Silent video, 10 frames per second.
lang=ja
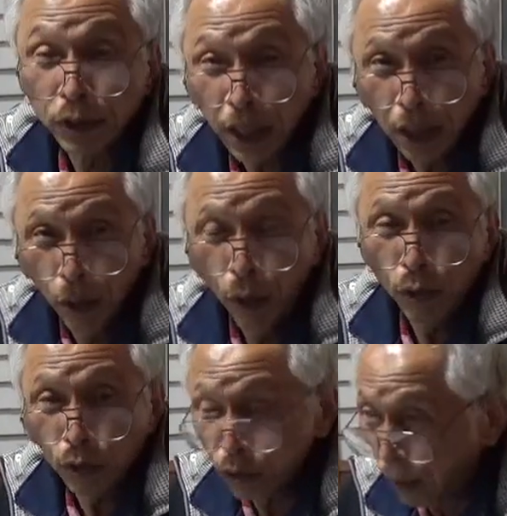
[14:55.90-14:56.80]
寺ね
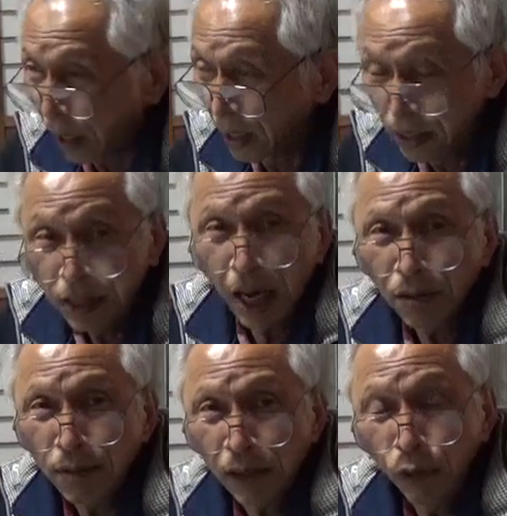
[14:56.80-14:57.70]
法隆寺は斑
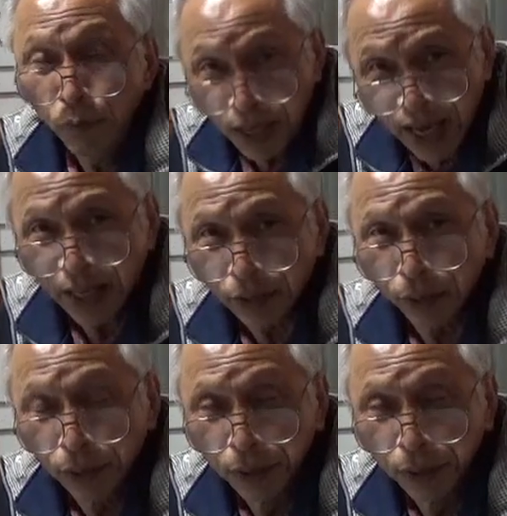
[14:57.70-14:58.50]
鳩の宮やと